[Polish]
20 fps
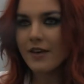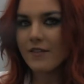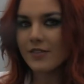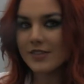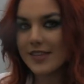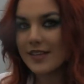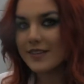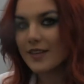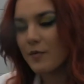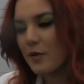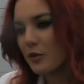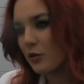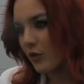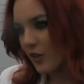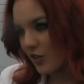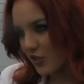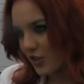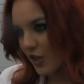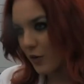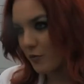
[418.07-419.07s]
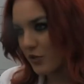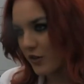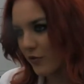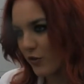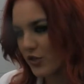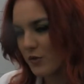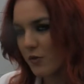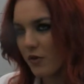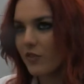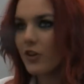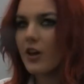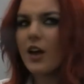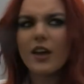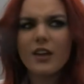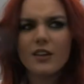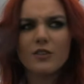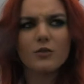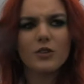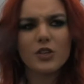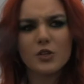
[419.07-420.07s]
I tata mnie tutaj dzisiaj przywiózł i mówi,
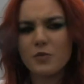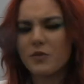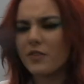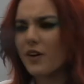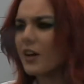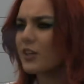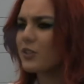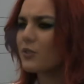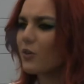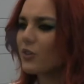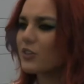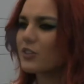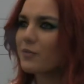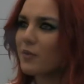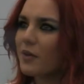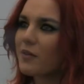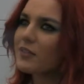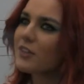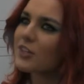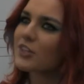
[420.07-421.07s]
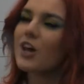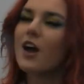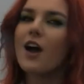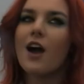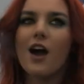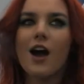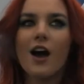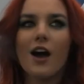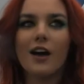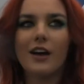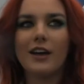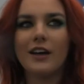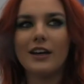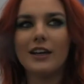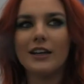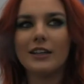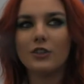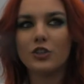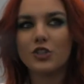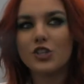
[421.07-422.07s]
ej, tutaj śpiewałaś, kurczę, pamiętasz?
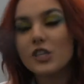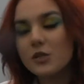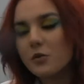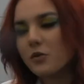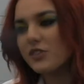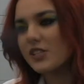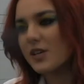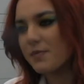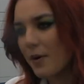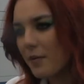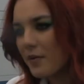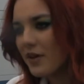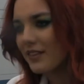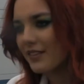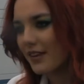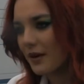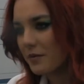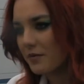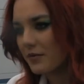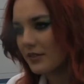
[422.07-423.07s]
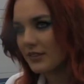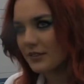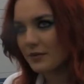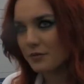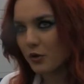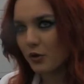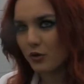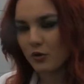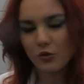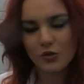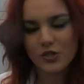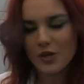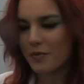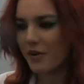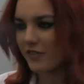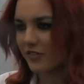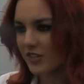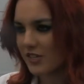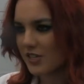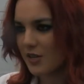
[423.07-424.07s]
E, no szczerze mówiąc nie pamiętam, bo to już
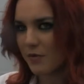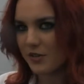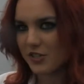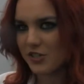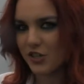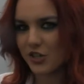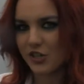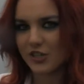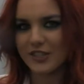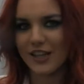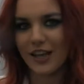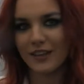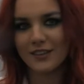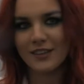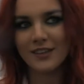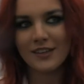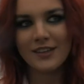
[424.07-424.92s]
naprawdę jest chyba z 10 lat.